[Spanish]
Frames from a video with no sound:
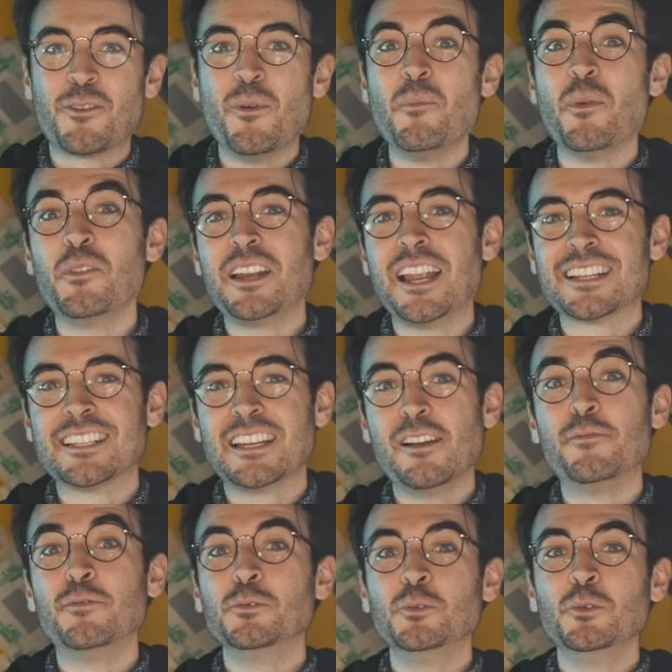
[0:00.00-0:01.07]
cómo podría ser
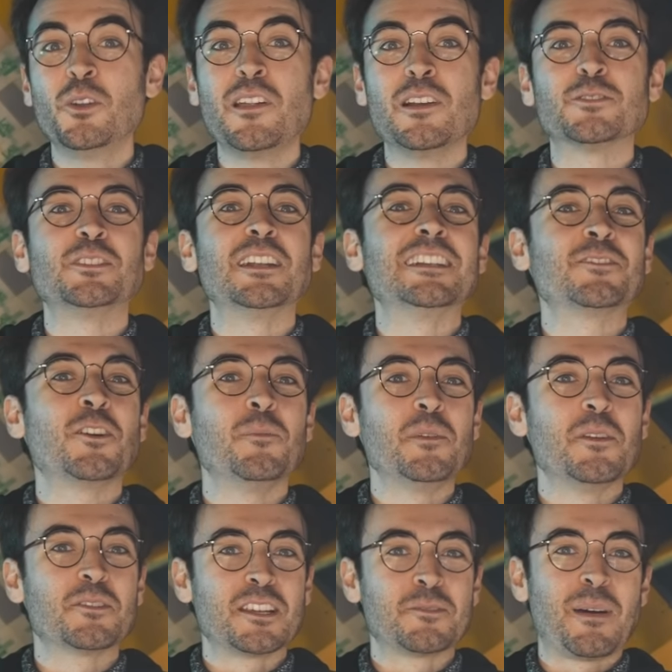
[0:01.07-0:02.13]
el futuro de los
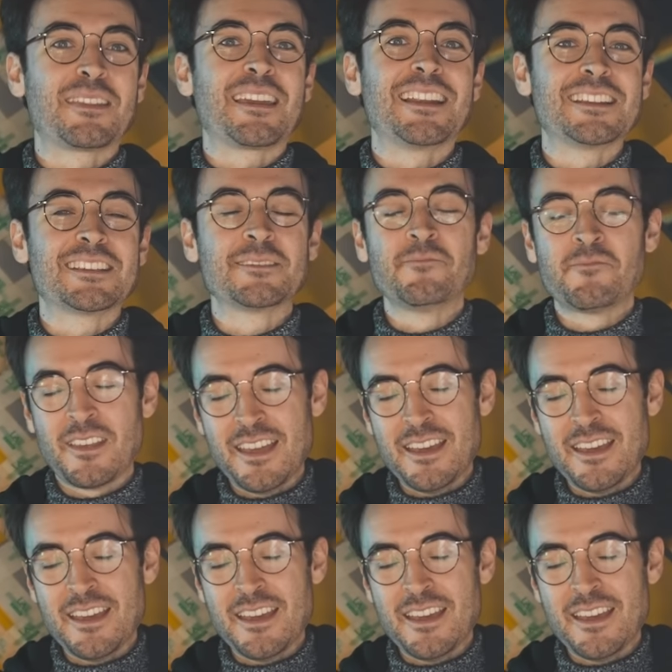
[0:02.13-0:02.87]
telescopios espaciales.